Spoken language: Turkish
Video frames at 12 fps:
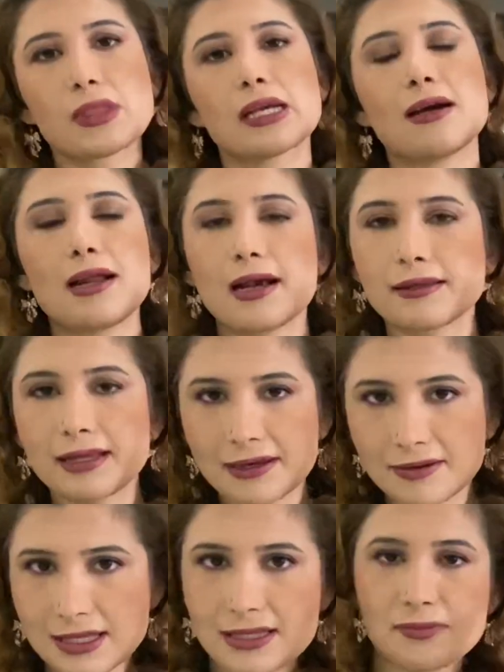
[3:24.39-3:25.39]

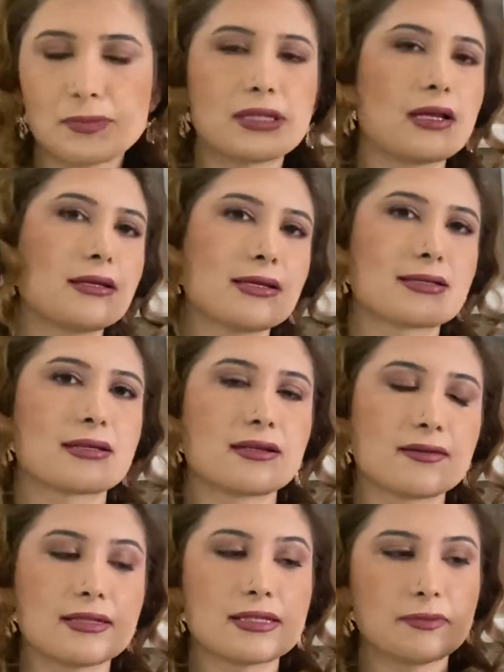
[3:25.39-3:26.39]
Karakterin ismi de
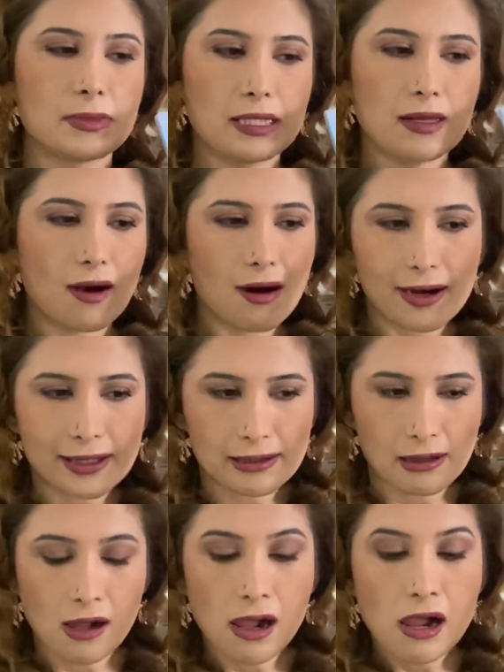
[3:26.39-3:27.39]
yazarın ismiyle aynı.